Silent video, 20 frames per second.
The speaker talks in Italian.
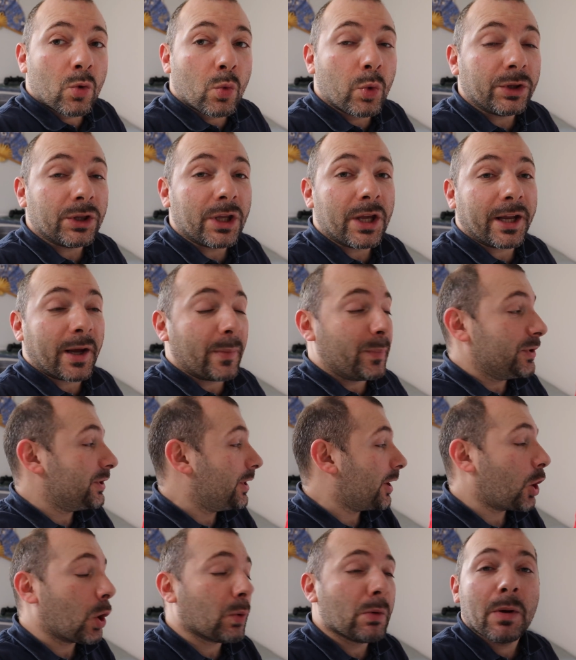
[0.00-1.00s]
Quindi
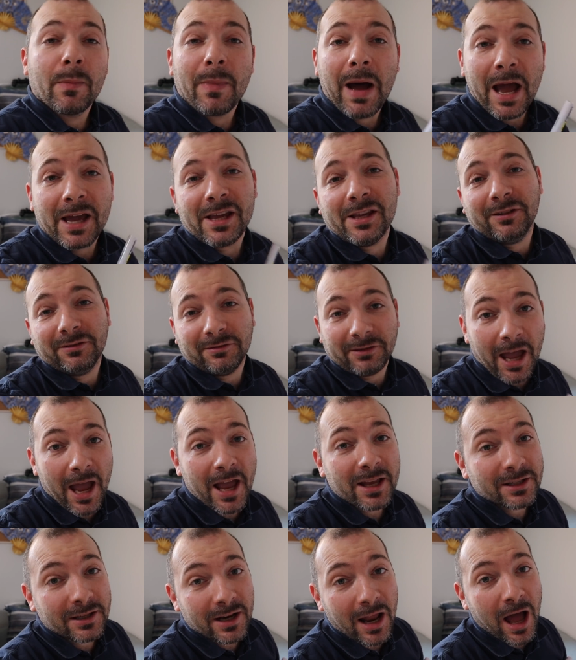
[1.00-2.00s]
capite come mai
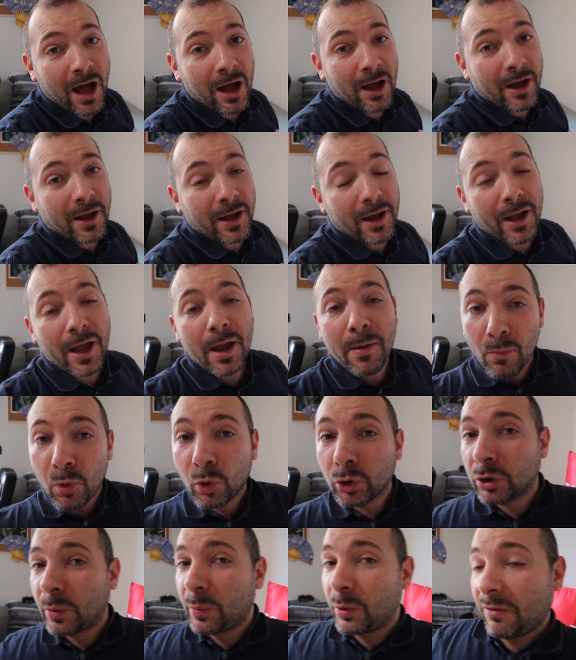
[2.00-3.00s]
Tesla è
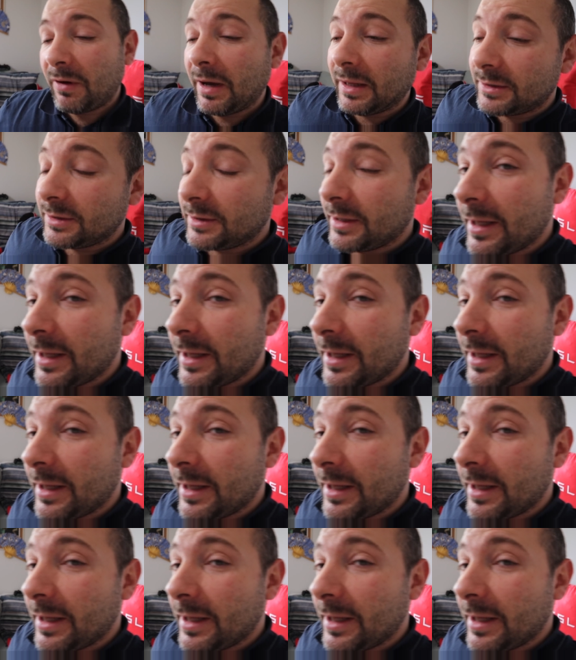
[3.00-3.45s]
molto più avanti